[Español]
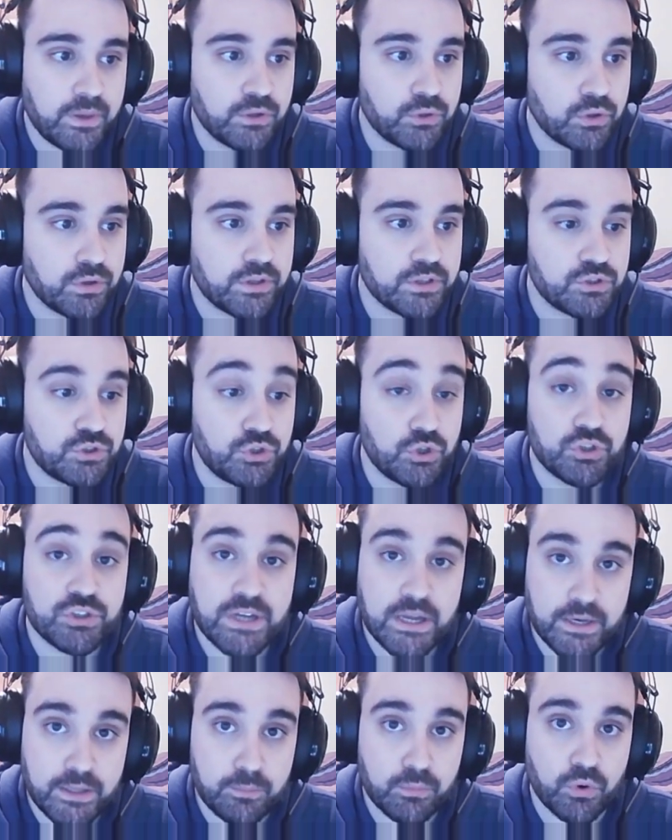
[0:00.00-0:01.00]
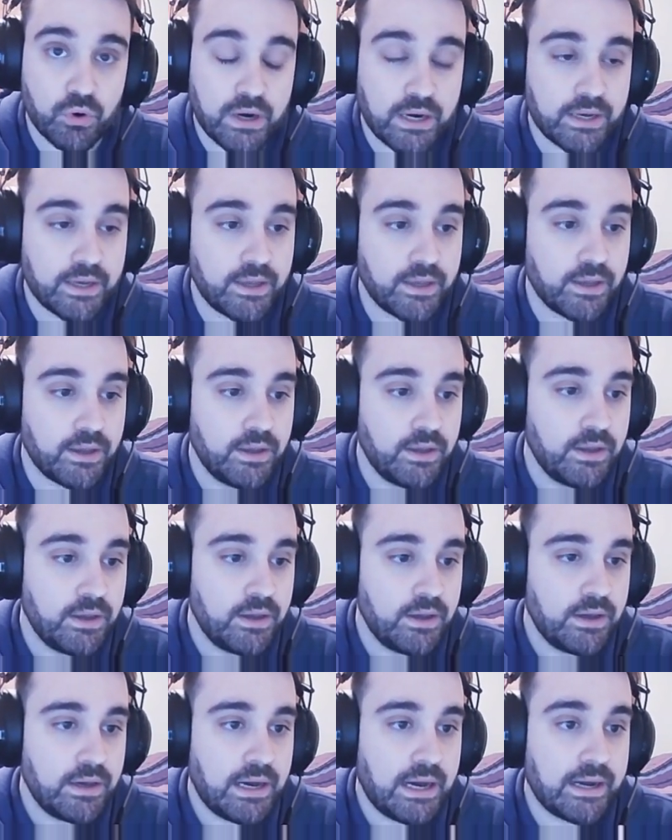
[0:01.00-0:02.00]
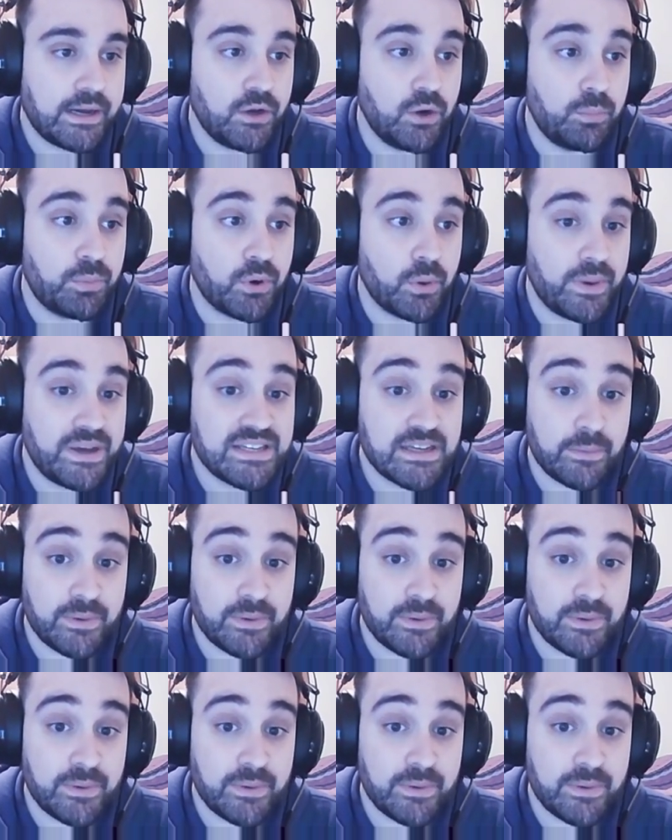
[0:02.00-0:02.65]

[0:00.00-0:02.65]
entonces yo os animo a que, a que lo probéis,